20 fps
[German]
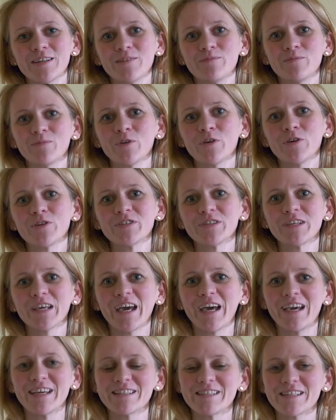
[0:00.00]
im
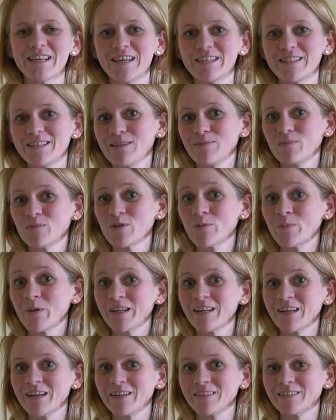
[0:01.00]
Kirchenkreis
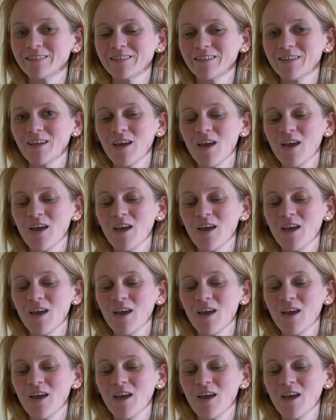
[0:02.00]
Eisleben-Sömmerda.